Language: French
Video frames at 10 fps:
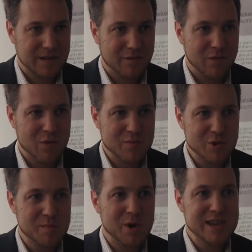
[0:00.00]
vaut
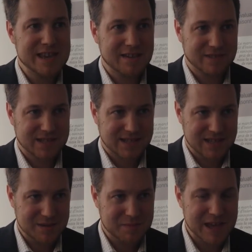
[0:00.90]
mieux pas y
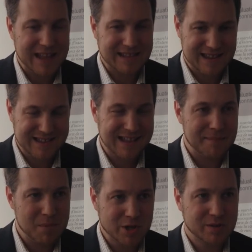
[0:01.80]
investir puis attendre la
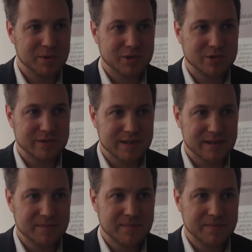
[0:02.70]
bonne opportunité.